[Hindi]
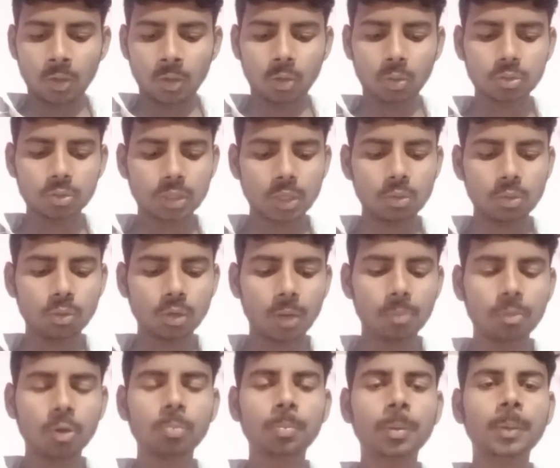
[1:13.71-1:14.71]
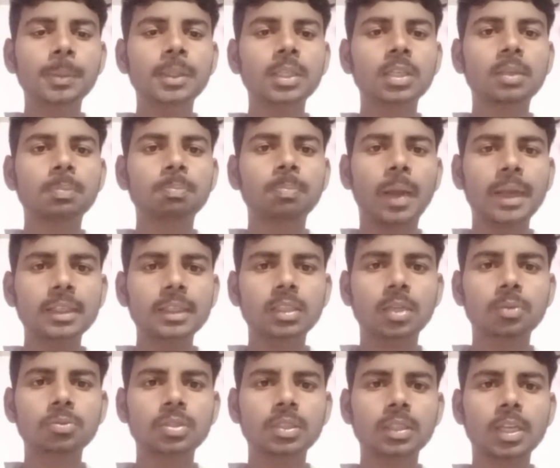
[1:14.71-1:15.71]
और उसका लोन अमाउंट फिफ्टी फाइव
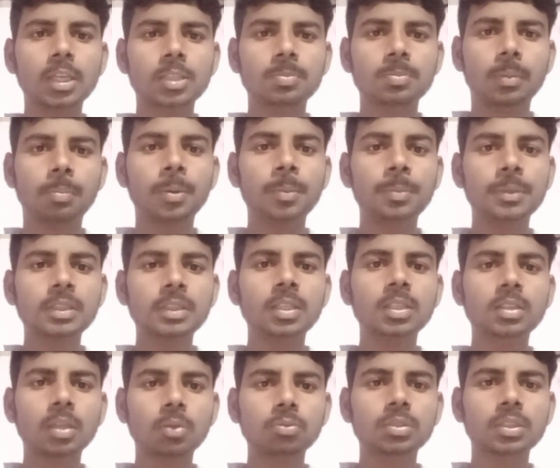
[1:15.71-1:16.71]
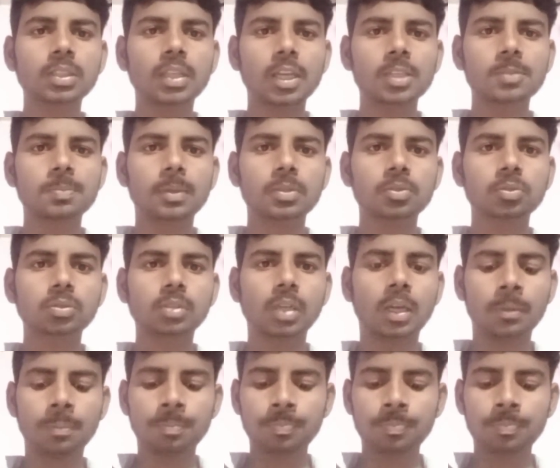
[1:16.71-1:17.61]
थाउजेंड के आसपास फिफ्टी थ्री थाउजेंड के आसपास उसका